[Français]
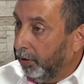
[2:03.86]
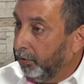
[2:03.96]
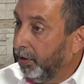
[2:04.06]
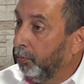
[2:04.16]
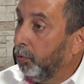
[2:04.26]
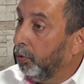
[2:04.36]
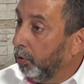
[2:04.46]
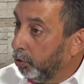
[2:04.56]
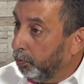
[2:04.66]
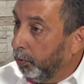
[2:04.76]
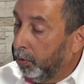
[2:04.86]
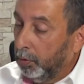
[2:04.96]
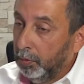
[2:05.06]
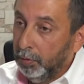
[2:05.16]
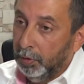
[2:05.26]
en termes de
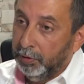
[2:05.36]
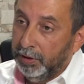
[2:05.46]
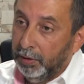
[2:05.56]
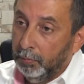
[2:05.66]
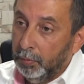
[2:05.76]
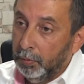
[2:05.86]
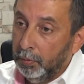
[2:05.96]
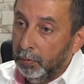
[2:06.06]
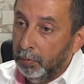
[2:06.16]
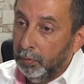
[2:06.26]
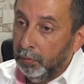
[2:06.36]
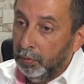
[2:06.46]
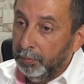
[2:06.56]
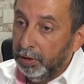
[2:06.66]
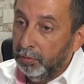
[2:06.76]
logement, en termes euh,
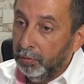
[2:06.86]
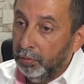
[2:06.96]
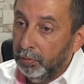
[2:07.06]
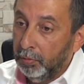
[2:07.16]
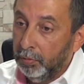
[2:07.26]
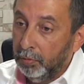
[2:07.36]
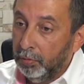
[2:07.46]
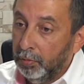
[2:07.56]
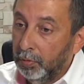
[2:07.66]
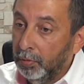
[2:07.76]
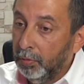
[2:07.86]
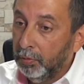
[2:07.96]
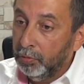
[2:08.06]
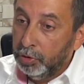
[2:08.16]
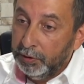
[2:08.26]
eh bien de, de,
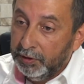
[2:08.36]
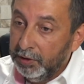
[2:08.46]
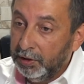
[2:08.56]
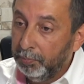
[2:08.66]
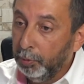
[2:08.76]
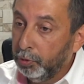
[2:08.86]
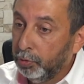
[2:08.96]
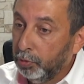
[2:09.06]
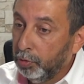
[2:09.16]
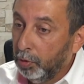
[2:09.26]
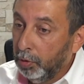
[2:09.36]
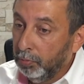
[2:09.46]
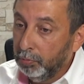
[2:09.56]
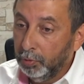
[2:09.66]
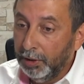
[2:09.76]
de, dit, d'équipements
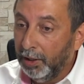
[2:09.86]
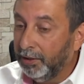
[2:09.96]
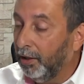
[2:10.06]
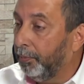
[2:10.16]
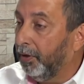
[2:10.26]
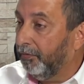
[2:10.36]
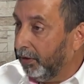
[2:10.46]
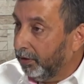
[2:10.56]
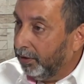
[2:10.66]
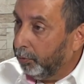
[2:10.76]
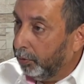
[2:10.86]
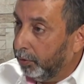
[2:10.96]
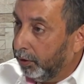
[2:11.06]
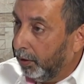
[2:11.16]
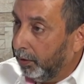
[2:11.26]
structurants. On a rattrapé un véritable
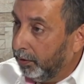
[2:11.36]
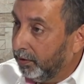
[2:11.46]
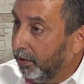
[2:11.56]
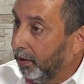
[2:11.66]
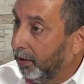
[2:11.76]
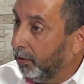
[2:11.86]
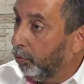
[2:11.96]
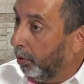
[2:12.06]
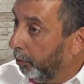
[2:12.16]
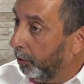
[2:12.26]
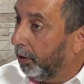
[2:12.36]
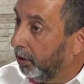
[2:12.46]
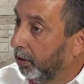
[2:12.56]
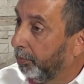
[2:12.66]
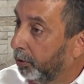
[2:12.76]
retard, et ça, trois mandats
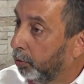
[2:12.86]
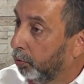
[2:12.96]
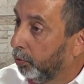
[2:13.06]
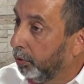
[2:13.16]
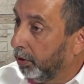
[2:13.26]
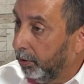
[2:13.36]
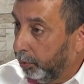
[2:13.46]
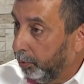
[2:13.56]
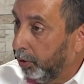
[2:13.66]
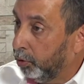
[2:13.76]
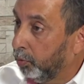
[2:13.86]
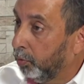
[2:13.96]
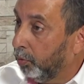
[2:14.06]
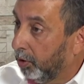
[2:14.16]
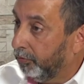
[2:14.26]
n'est pas de trop. Et la
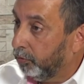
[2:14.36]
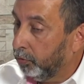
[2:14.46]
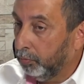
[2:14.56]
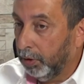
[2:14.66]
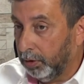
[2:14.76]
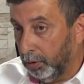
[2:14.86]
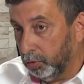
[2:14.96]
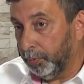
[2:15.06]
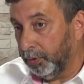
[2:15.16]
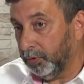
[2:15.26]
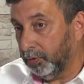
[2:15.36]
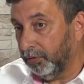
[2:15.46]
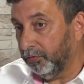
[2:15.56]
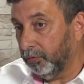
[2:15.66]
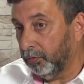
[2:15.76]
population l'a vu. Maintenant, je pense
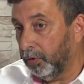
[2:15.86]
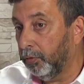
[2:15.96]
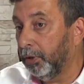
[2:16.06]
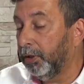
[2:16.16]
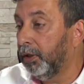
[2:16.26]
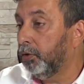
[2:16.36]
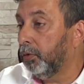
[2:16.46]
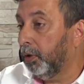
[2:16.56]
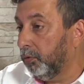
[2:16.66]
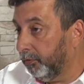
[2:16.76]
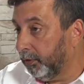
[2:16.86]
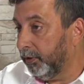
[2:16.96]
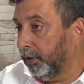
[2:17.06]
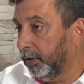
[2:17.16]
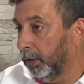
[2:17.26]
qu'il faut embrayer sur un nouveau
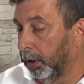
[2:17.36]
cycle.